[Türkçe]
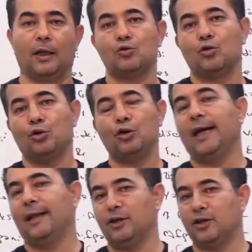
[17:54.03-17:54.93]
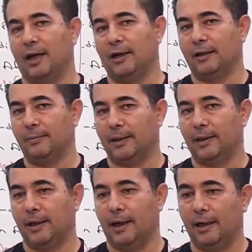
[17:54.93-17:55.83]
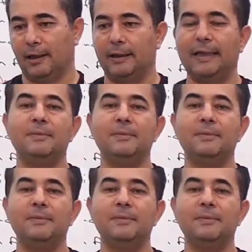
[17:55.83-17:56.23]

Sorunu yanlış tahlil etmekten kaynaklanıyor.